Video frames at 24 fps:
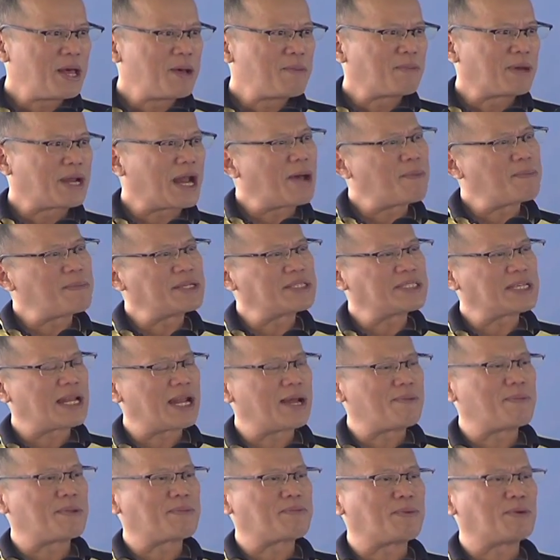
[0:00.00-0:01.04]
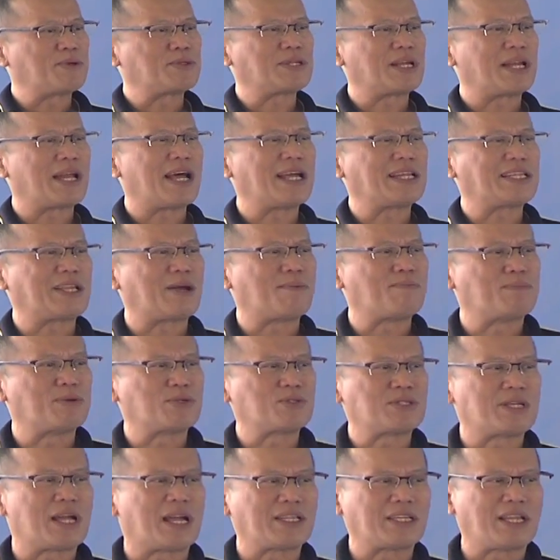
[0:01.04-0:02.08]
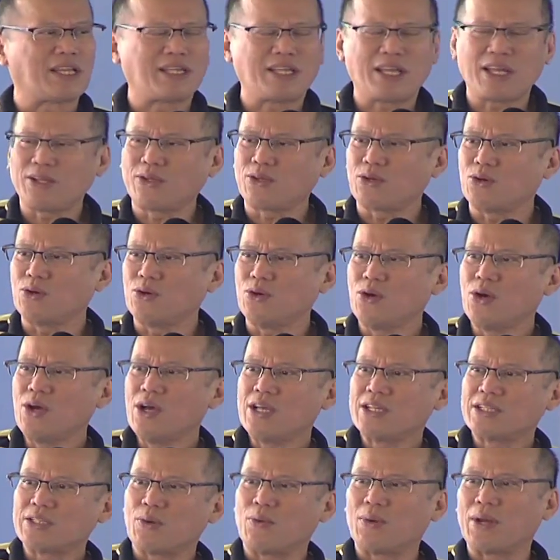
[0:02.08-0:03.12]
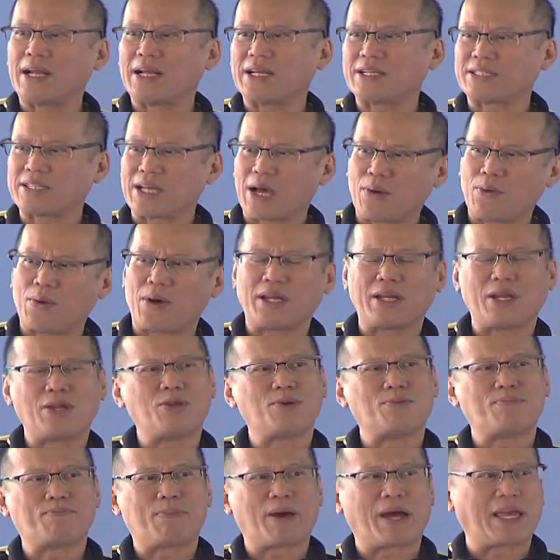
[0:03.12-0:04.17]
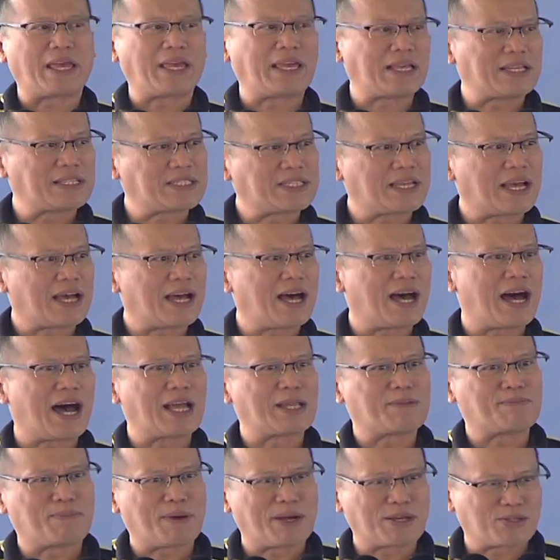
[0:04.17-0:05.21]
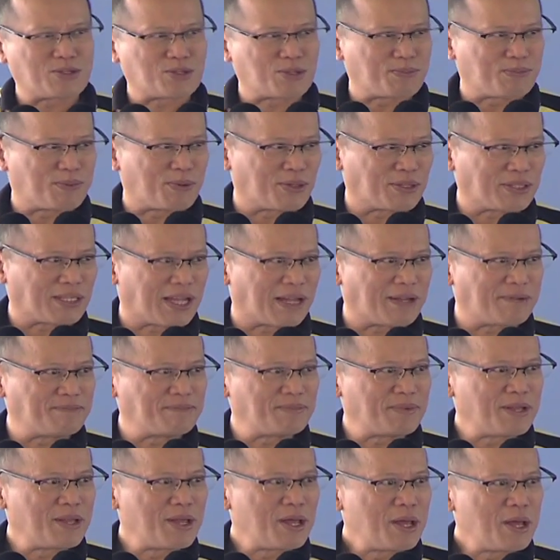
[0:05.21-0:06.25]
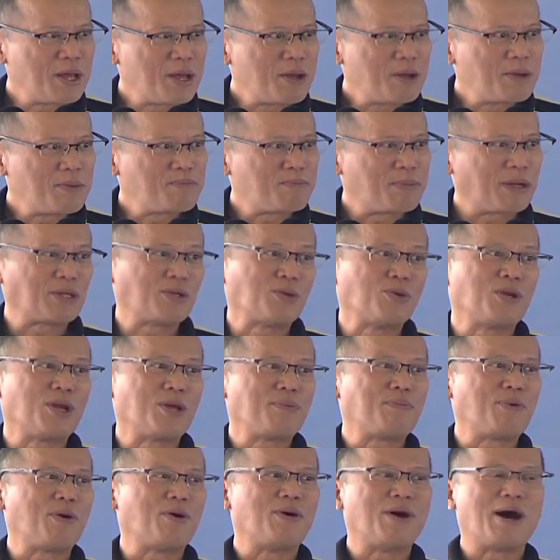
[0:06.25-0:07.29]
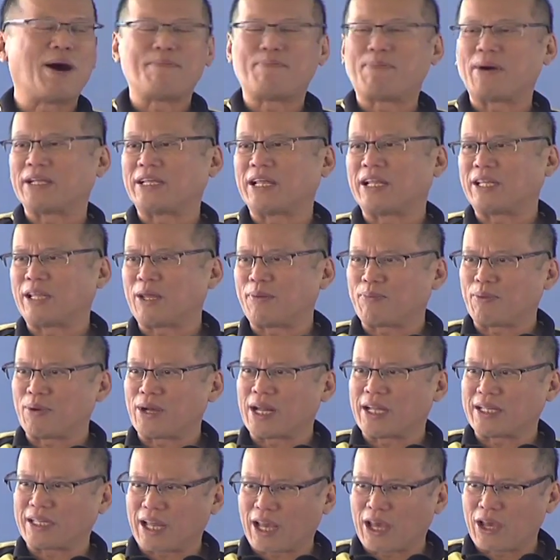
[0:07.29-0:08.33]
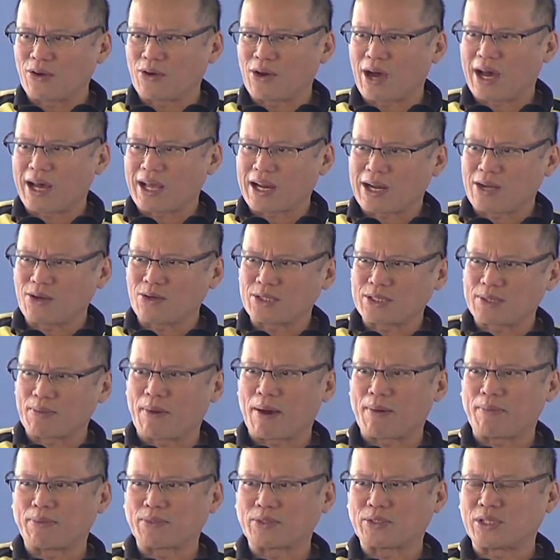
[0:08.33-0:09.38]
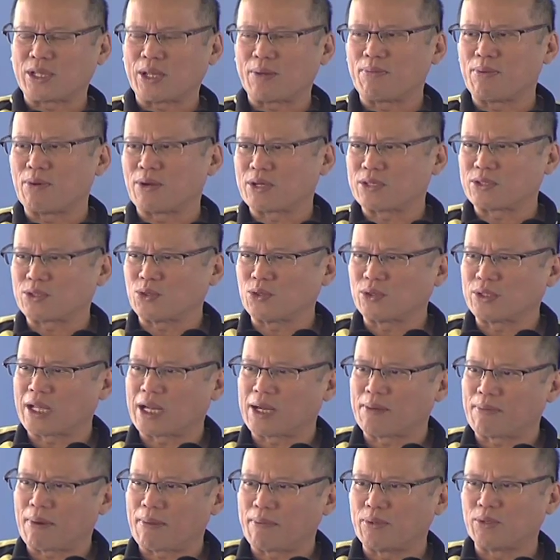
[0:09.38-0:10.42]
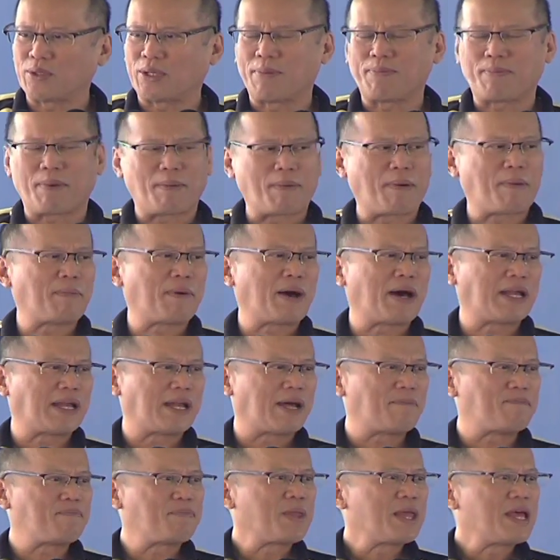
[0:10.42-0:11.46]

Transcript: Maraming salamat po sa lahat ng boss natin dito sa walang sawa ninyong pakikisa at pagsuporta. Patunay po ang pagtitipo natin ngayong araw sa mga positibong resulta ng mabuting pamamahala.